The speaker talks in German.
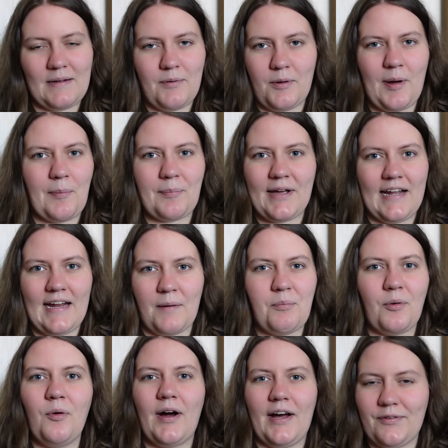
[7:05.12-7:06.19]
aber überhaupt keinen
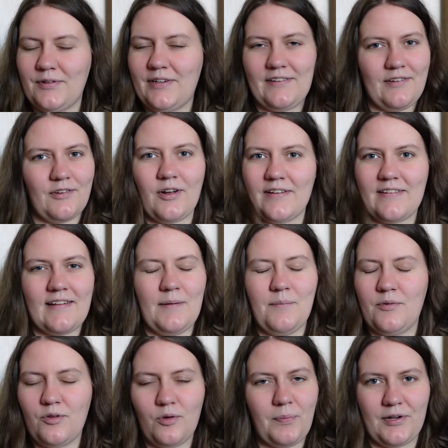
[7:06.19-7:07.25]
Abbruch, also die sind
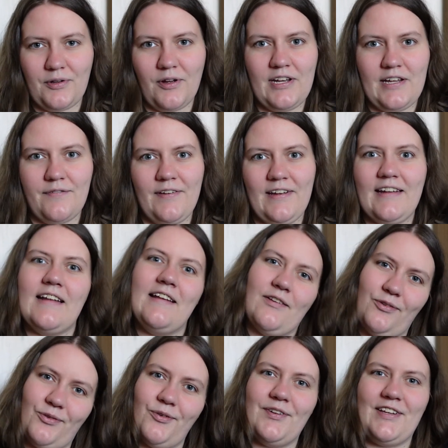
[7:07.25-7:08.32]
trotzdem super toll, die
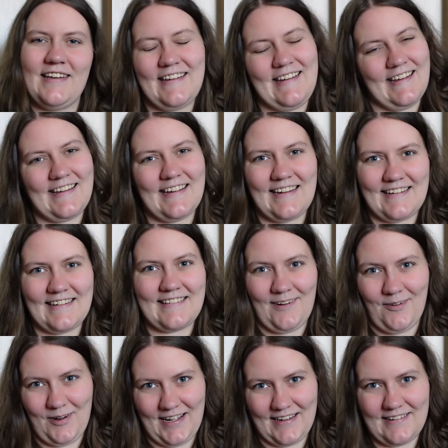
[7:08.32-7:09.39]
Windeln, so wie die, die ich halt jetzt
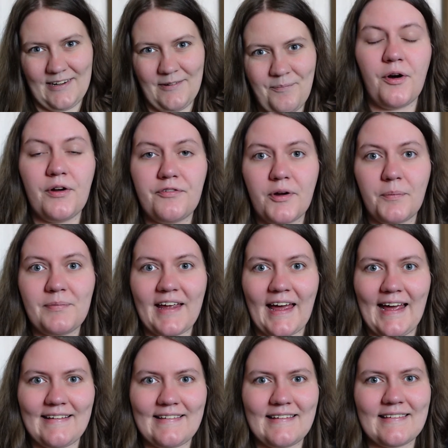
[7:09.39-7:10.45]
auch hatte. Und vom
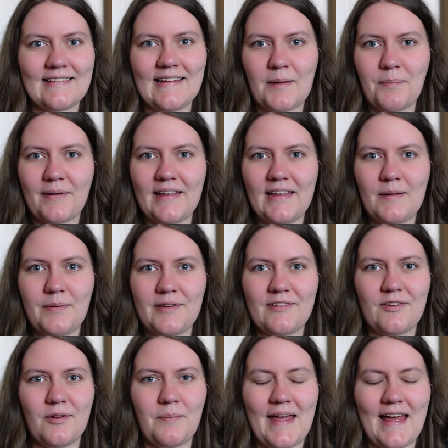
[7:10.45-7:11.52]
30. April
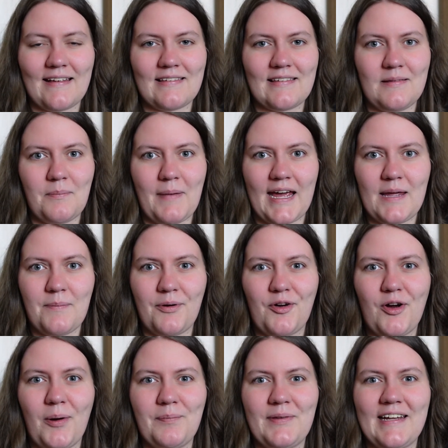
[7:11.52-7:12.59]
bis zum 1. Mai
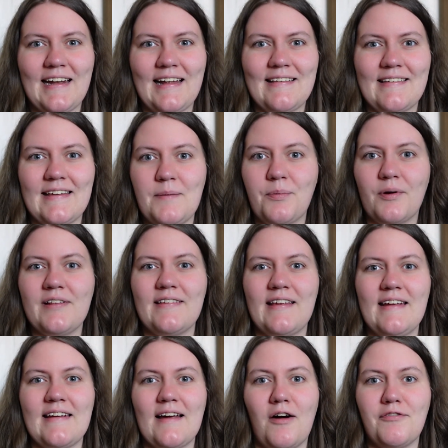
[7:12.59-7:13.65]
bekommt ihr dann
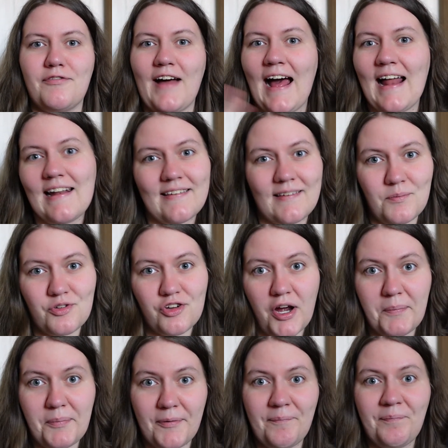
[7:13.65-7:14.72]
10% auf alles im
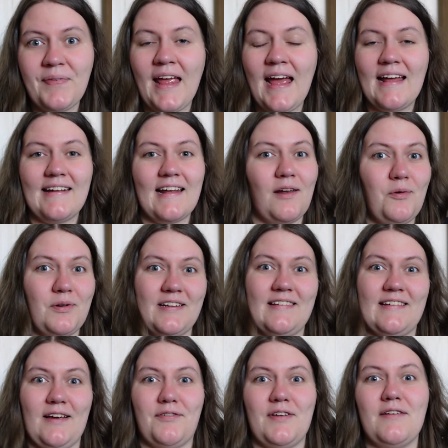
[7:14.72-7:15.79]
Shop. Da lohnt es
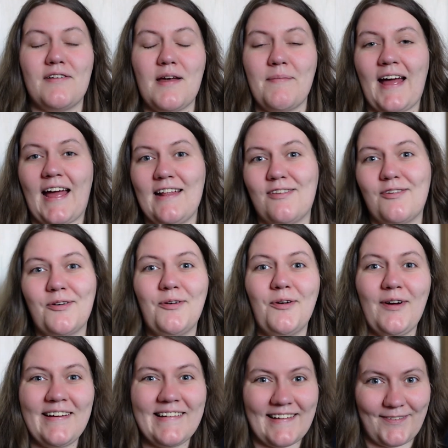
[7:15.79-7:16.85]
sich auf jeden Fall mal
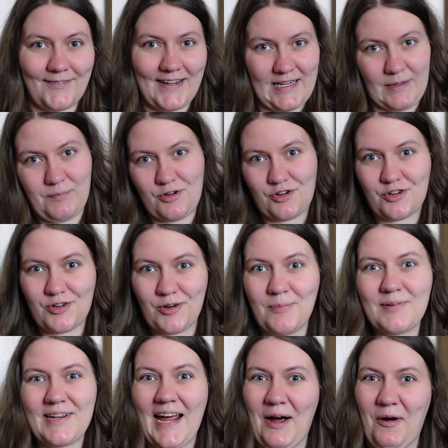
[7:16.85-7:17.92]
reinzugucken. Das werde ich
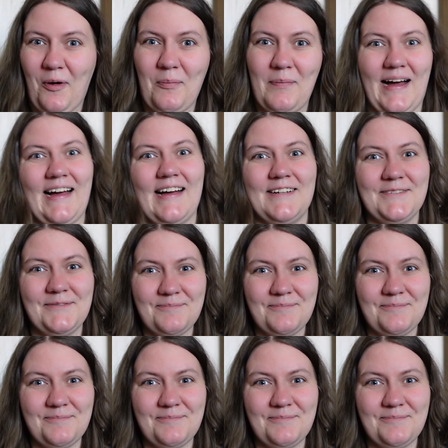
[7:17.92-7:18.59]
bestimmt auch machen.